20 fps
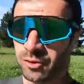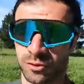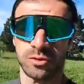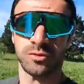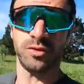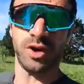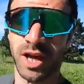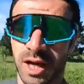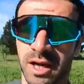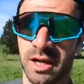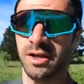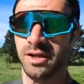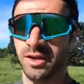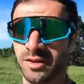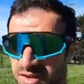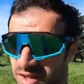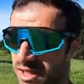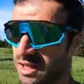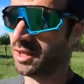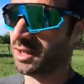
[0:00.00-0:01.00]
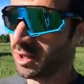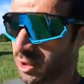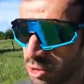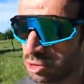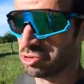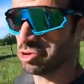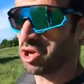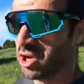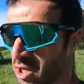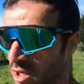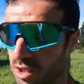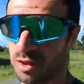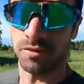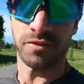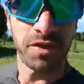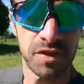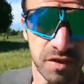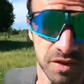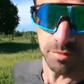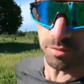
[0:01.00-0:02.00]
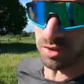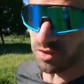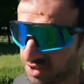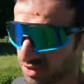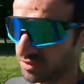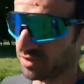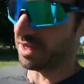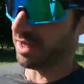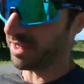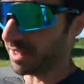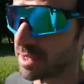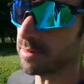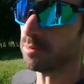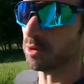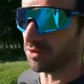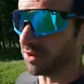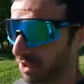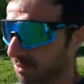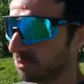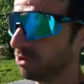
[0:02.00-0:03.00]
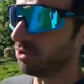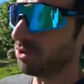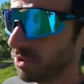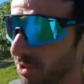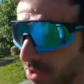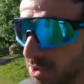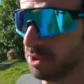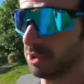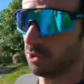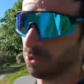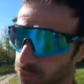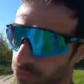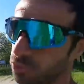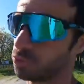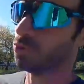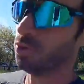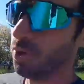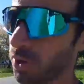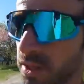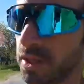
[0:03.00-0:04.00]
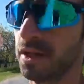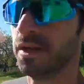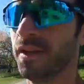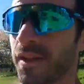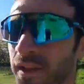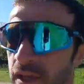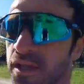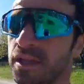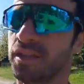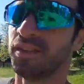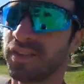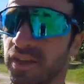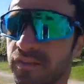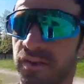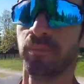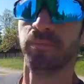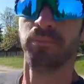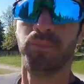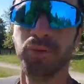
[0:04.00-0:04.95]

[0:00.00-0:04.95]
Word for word: Donc voilà, physiquement ça va et mentalement du coup ça va